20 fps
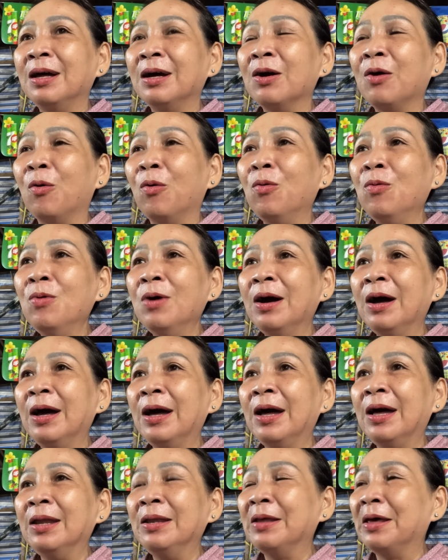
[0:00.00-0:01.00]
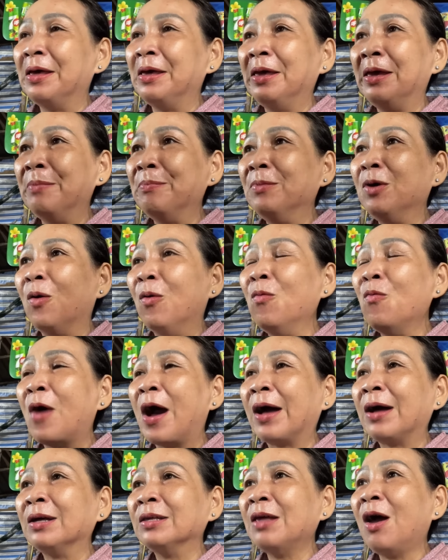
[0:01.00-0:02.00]
ngủ niệm ngủ
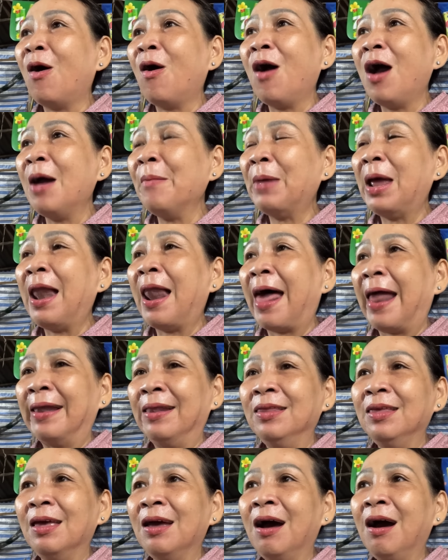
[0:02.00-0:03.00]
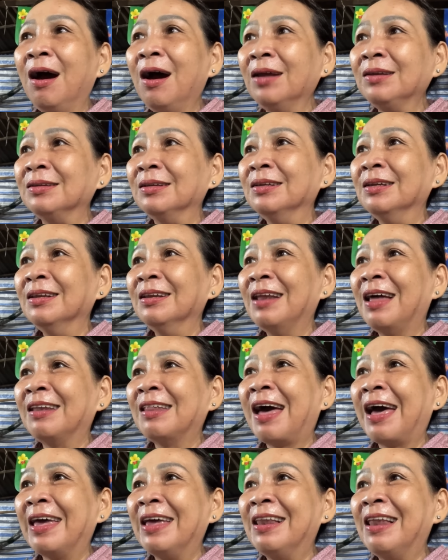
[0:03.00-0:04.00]
quạt gió mấy lạnh gì hết
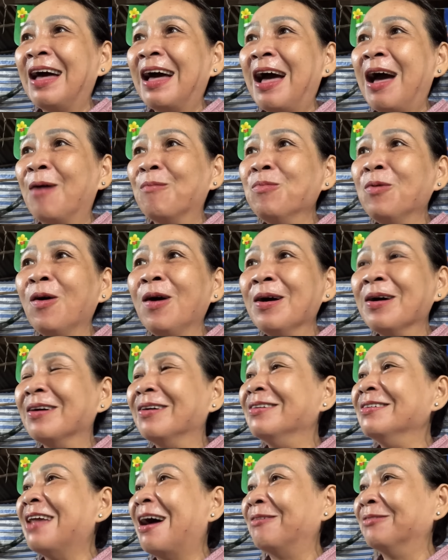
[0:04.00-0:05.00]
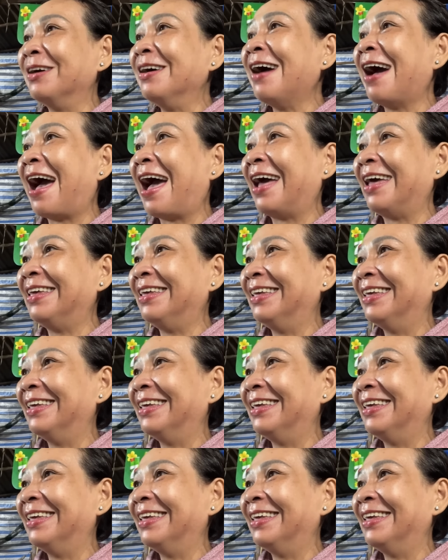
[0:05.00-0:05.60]
là thầy là không có người nào thứ hai